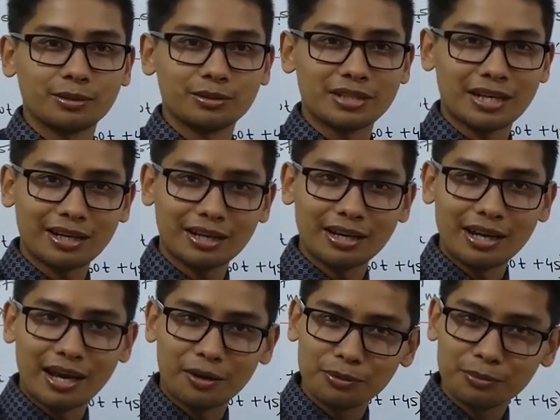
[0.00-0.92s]
তো যারা
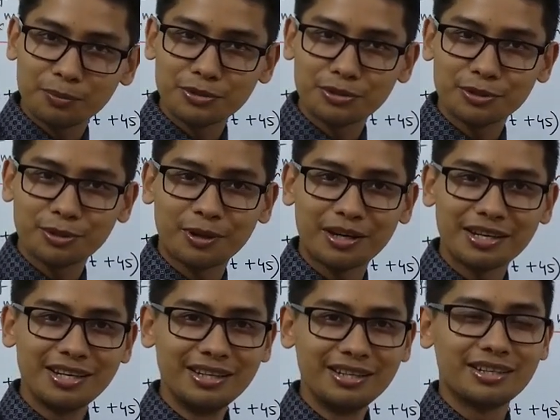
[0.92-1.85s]
এখনও পর্যন্ত
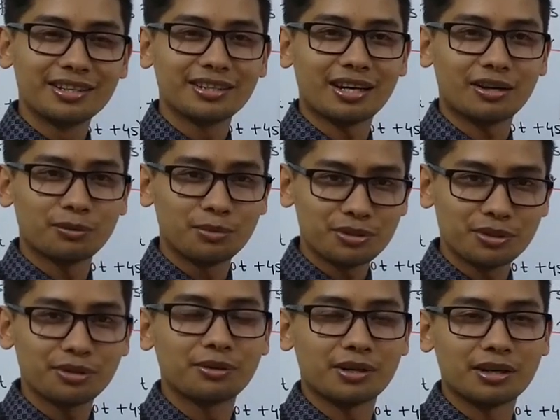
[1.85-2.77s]
করেননি তারা
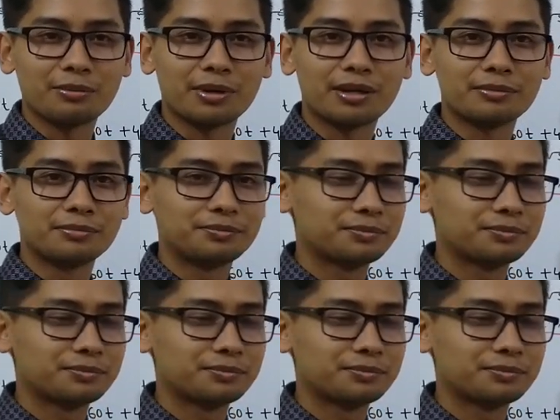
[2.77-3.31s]
অবশ্যই করে নেবেন